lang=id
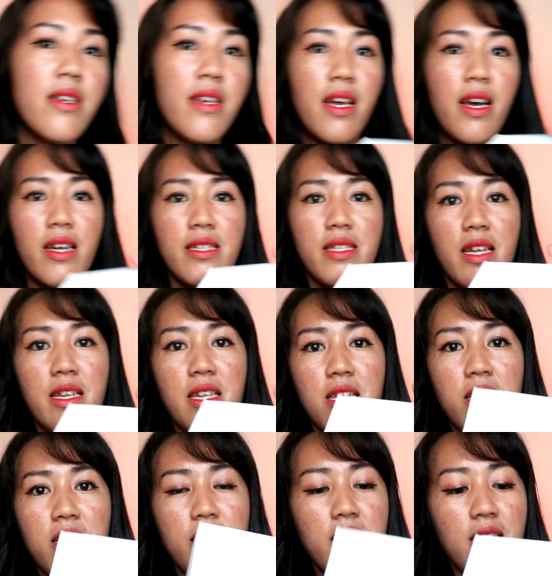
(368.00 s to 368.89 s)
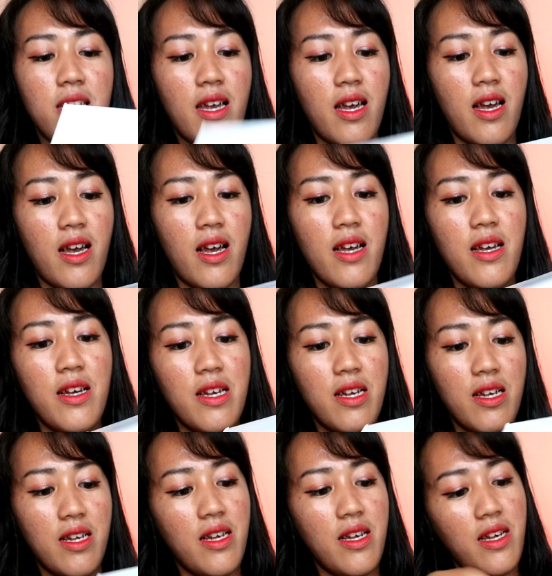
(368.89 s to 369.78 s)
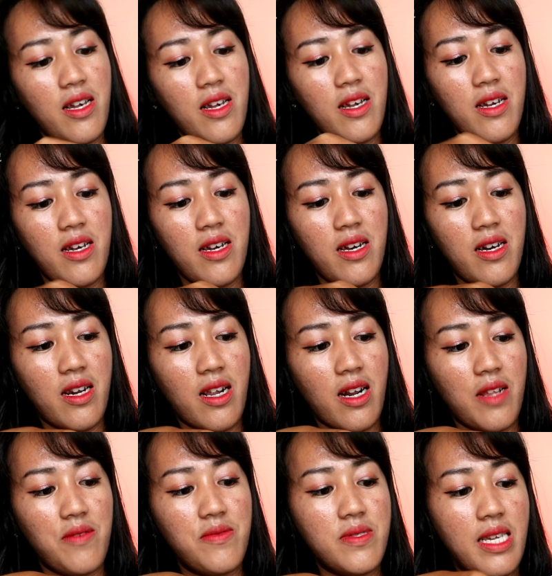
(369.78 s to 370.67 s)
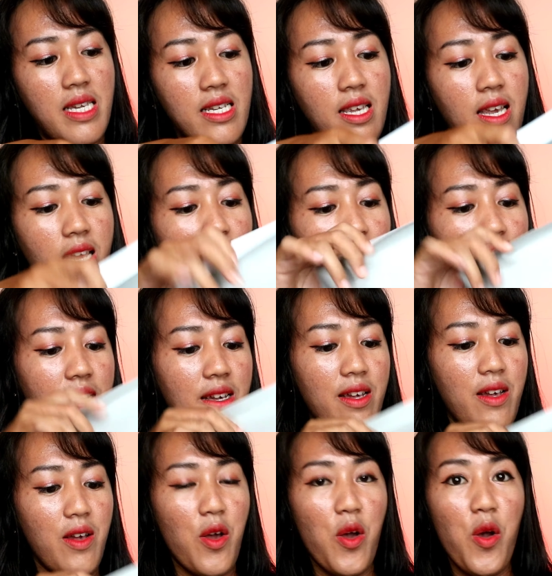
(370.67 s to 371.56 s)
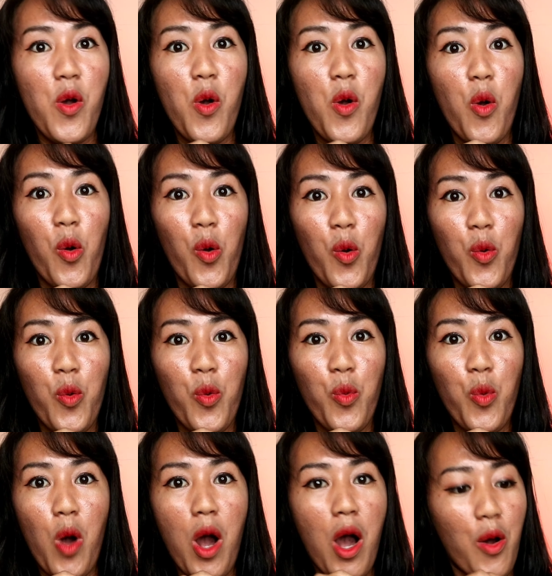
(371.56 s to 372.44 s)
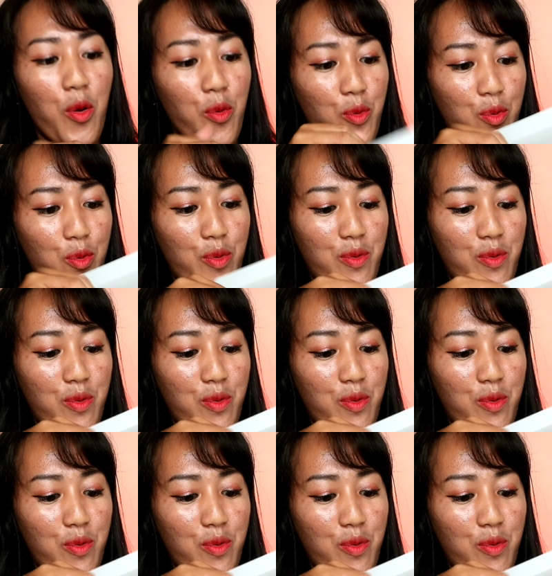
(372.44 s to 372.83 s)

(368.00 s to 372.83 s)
nah jadi ini dia rak sticknya wow